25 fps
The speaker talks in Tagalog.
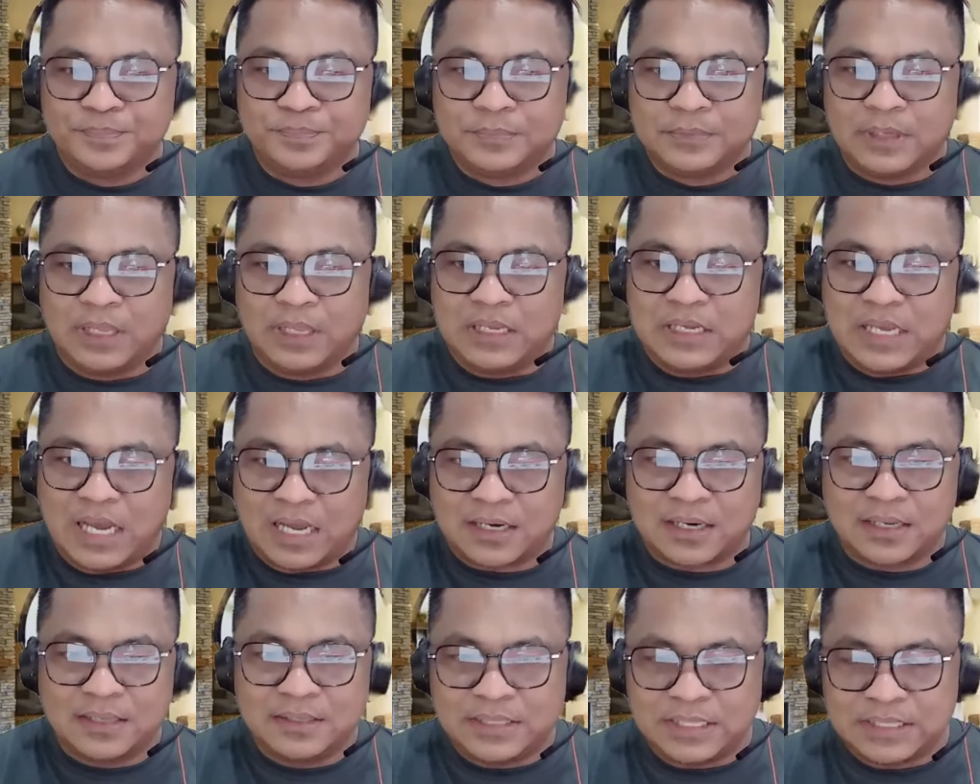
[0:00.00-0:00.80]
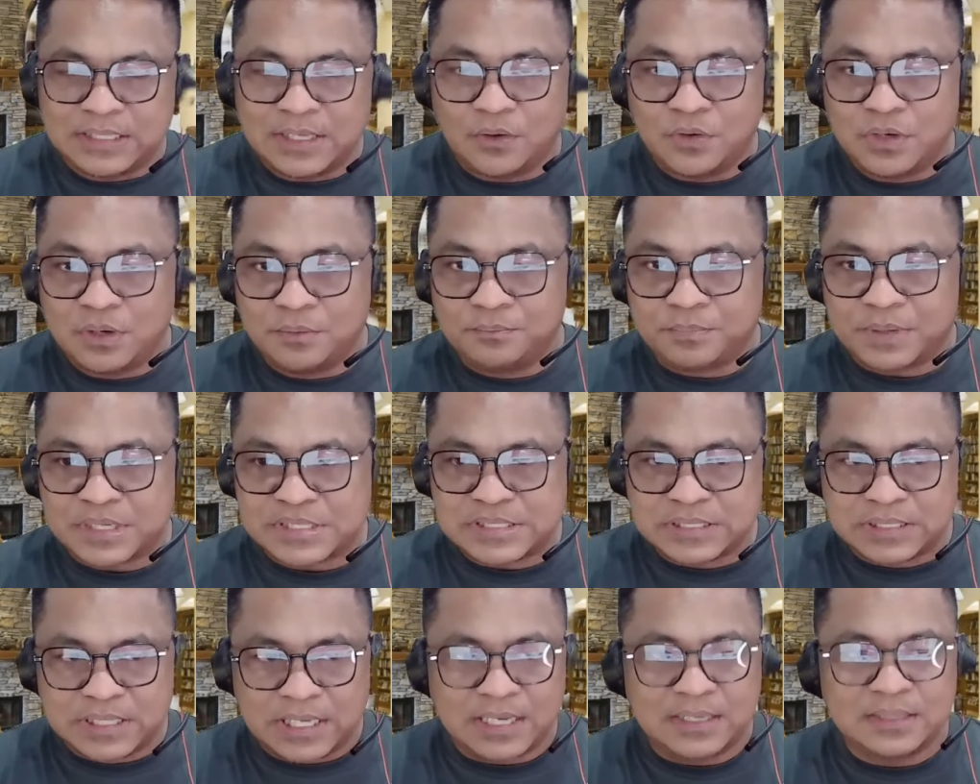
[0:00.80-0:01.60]
i-guarantee daw ng
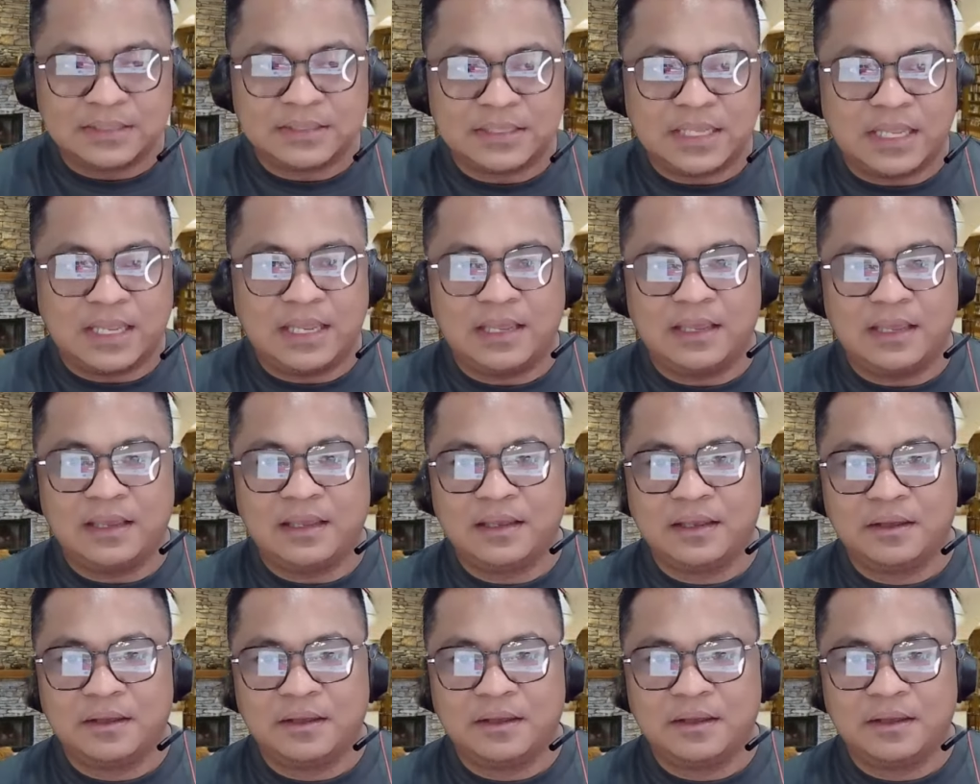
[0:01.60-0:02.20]
presidente,